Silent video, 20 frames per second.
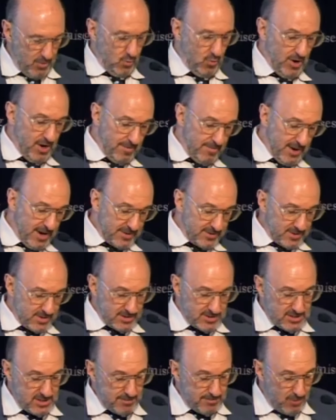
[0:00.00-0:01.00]
Pero,
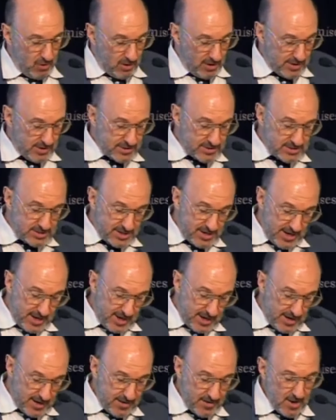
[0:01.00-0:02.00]
¿qué pasa con los
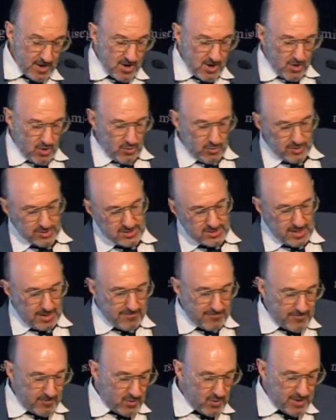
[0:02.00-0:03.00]
asistentes al té de hoy,
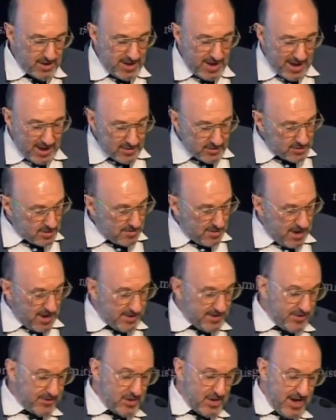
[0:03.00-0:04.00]
que darán un paso
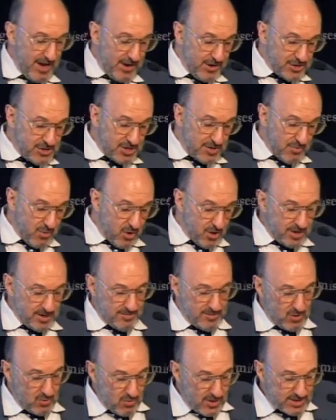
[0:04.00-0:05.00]
adelante ahora y
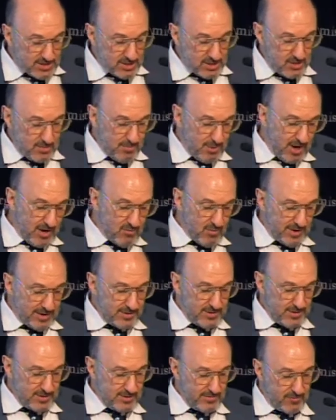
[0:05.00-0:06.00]
exigirán que el mercado de la
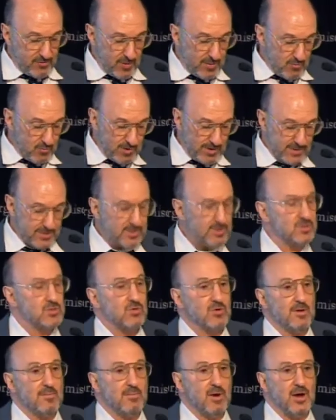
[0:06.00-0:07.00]
energía sea
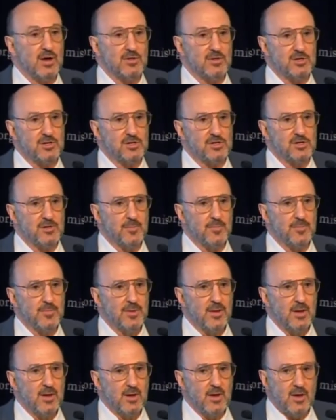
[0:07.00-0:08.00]
rescatado de la esclavitud
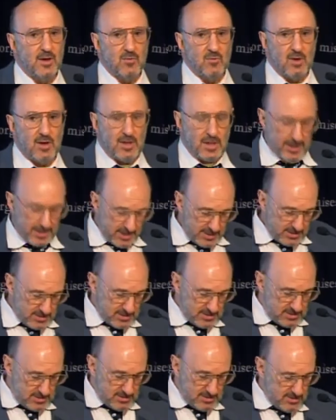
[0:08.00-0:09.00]
regulatoria?
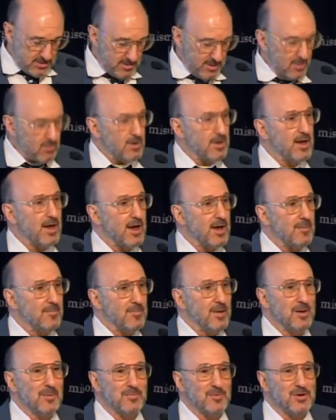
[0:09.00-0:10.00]
Supongo que aquí estoy.
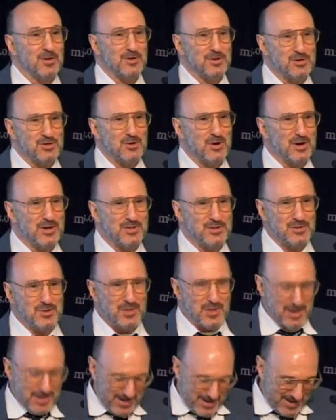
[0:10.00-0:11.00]
Voy a
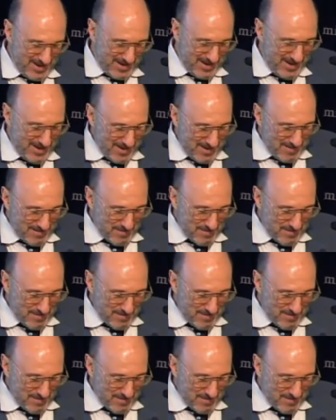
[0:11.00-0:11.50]
intentar hacer eso.